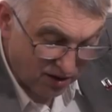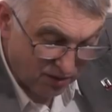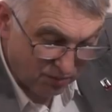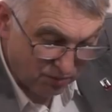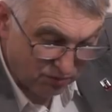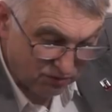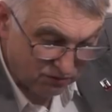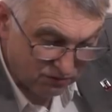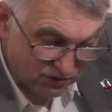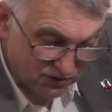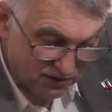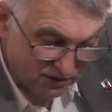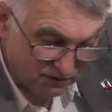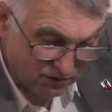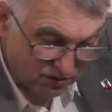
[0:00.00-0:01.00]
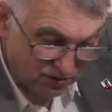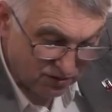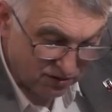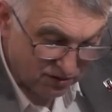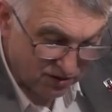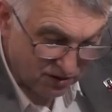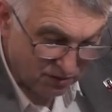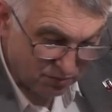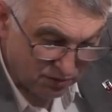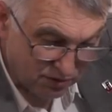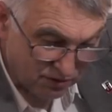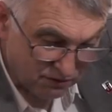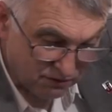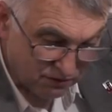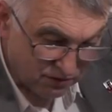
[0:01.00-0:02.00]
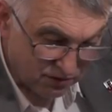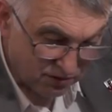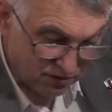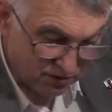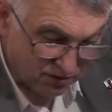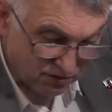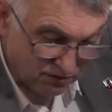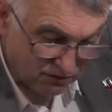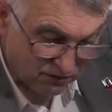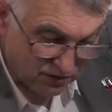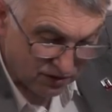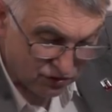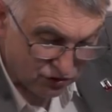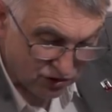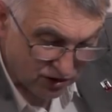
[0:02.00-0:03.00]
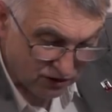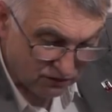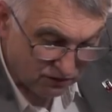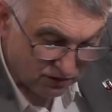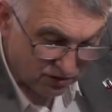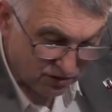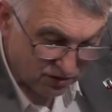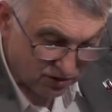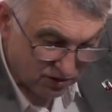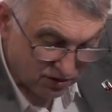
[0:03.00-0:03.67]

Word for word: były wystawione najpierw y, w Warszawie